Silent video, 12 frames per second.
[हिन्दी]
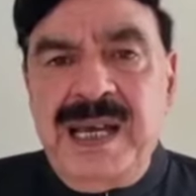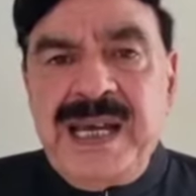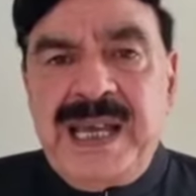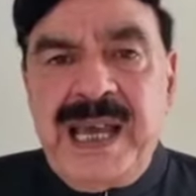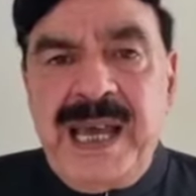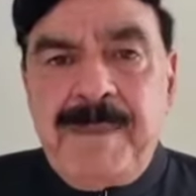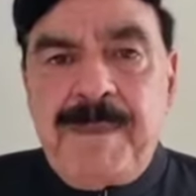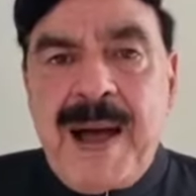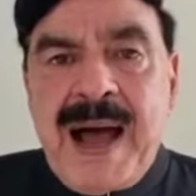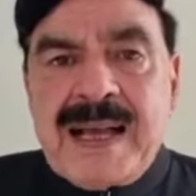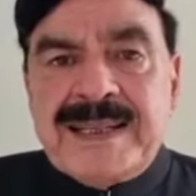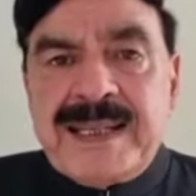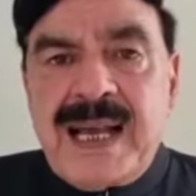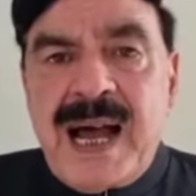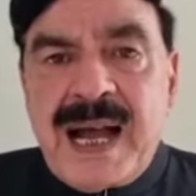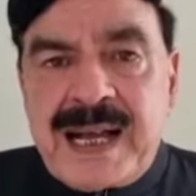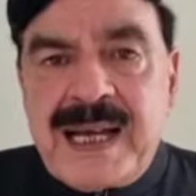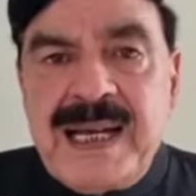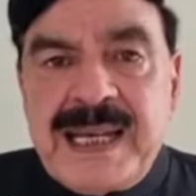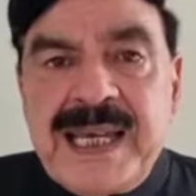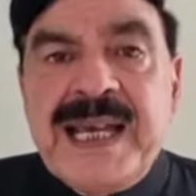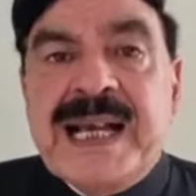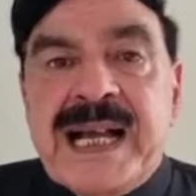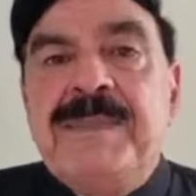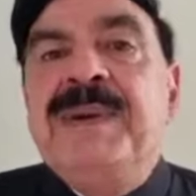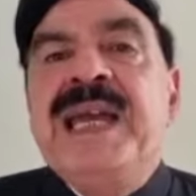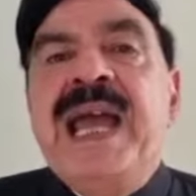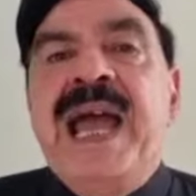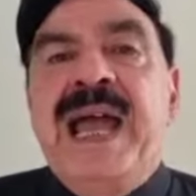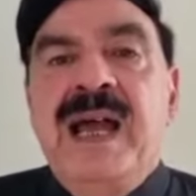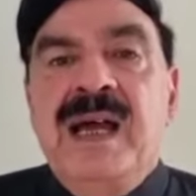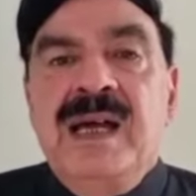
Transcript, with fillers: इनके पास अकल की कमी है